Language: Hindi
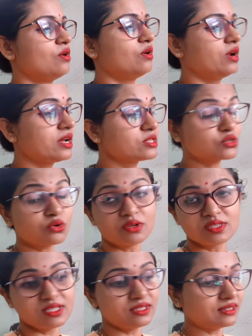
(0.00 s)
और आज कौन
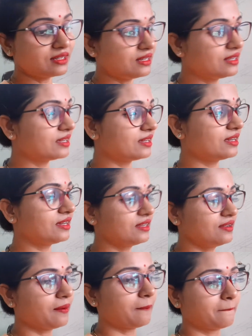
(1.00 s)
सी तारीख है
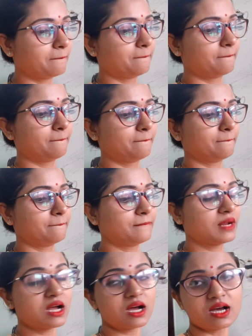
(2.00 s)

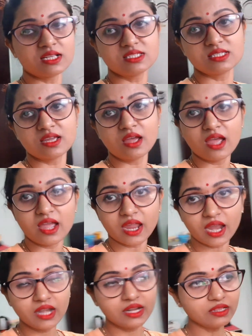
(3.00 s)
आज
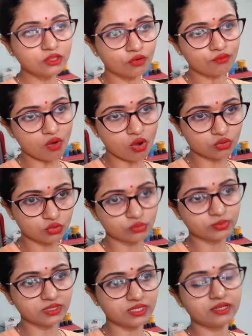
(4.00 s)
एटीनथ ऑफ
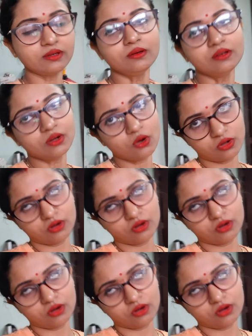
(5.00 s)
अक्टूबर है और